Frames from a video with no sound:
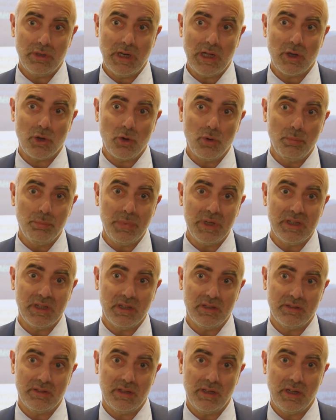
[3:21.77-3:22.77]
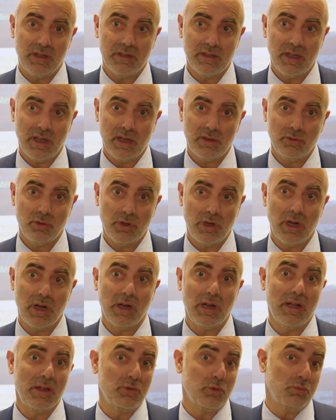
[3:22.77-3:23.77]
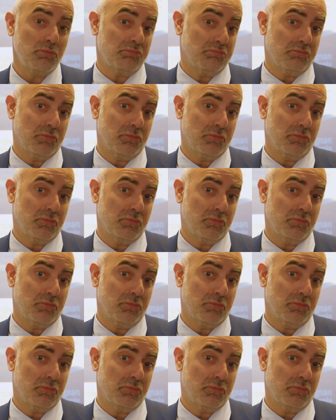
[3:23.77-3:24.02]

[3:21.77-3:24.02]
On a la compétence en interne, on a la